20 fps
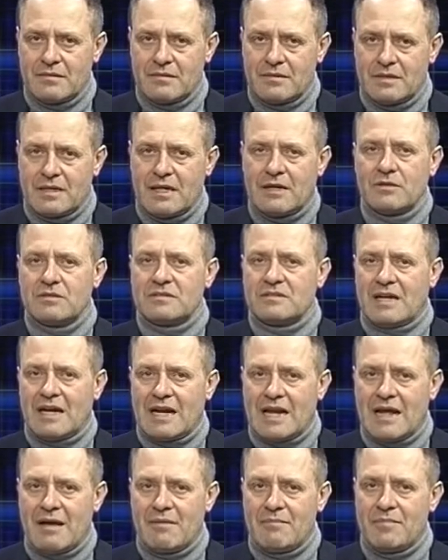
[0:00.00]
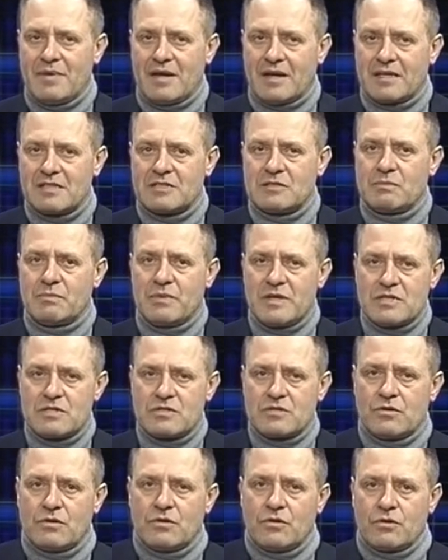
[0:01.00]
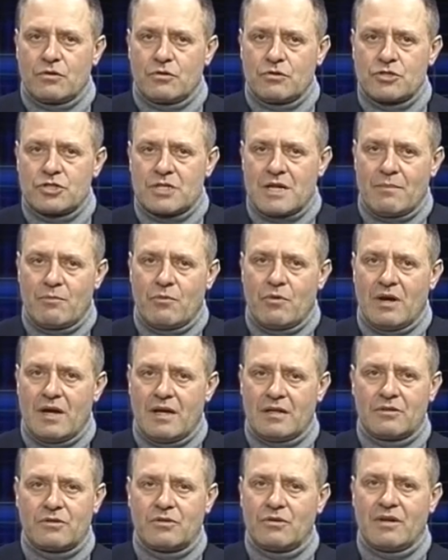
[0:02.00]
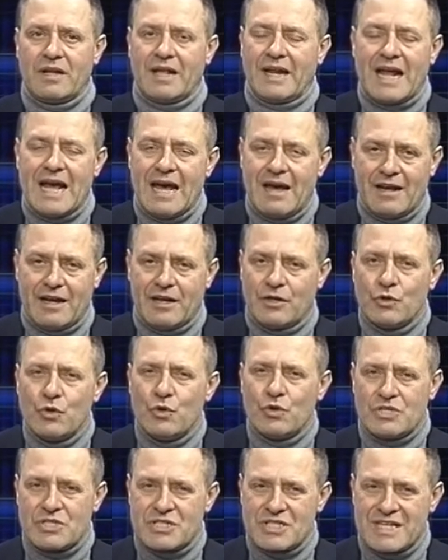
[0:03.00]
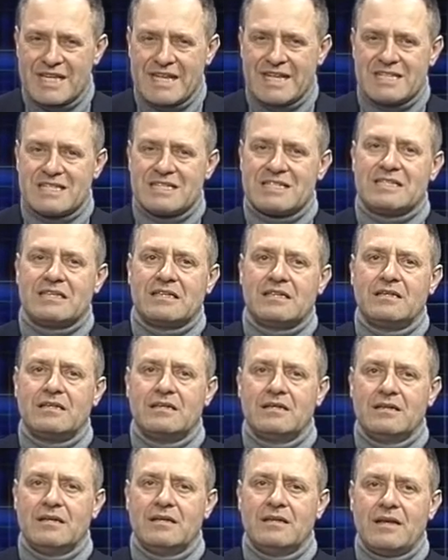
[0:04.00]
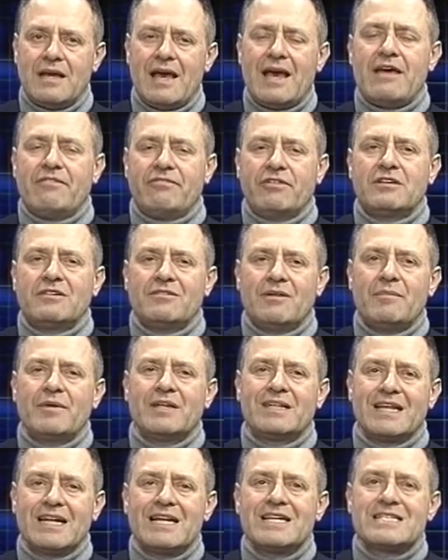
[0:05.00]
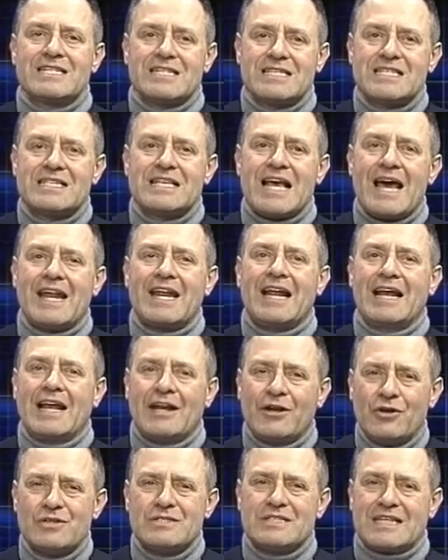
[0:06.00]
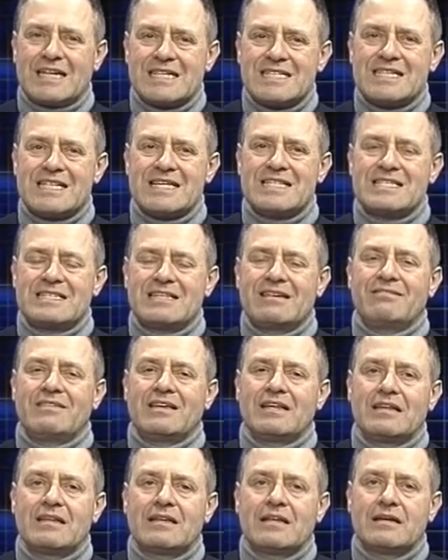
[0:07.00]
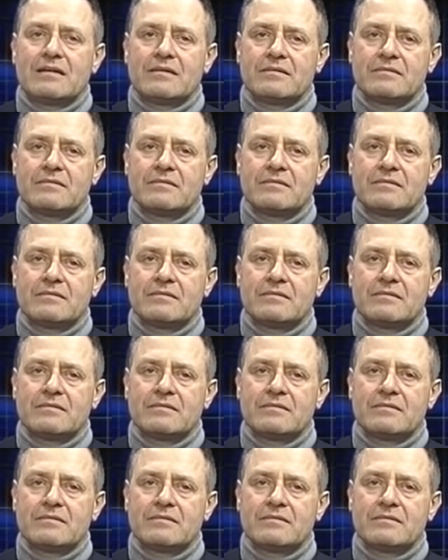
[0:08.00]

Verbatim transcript: La nostra rabbia che spesso non riusciamo a tollerare noi stessi è effettivamente necessaria alla nostra stessa vita.